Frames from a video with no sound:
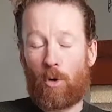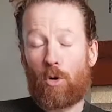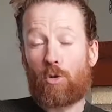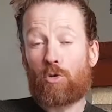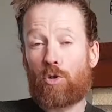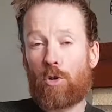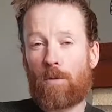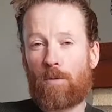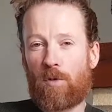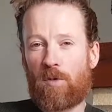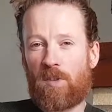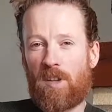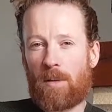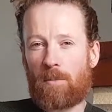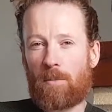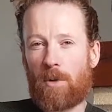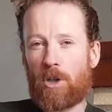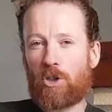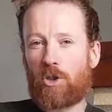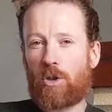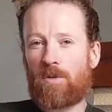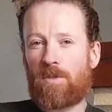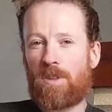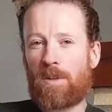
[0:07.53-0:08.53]
Bon, de vous à
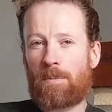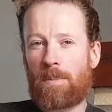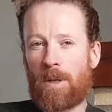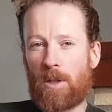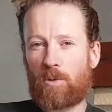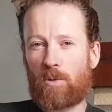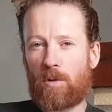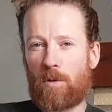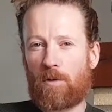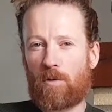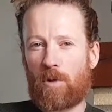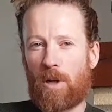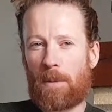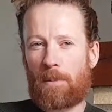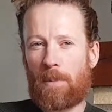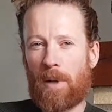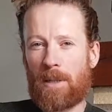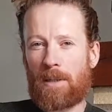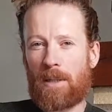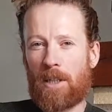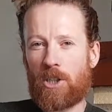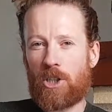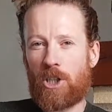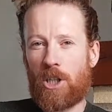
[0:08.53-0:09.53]
moi, je ne vais pas tous vous les
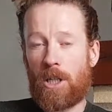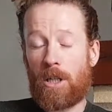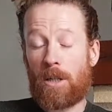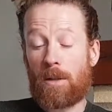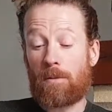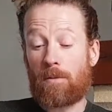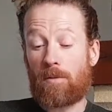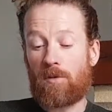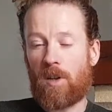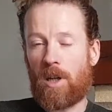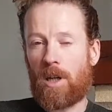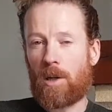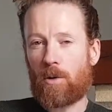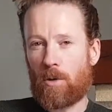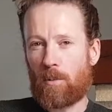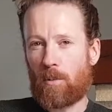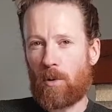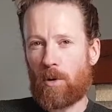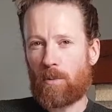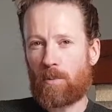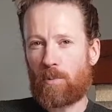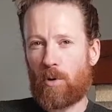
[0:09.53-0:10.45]
partager, vous allez comprendre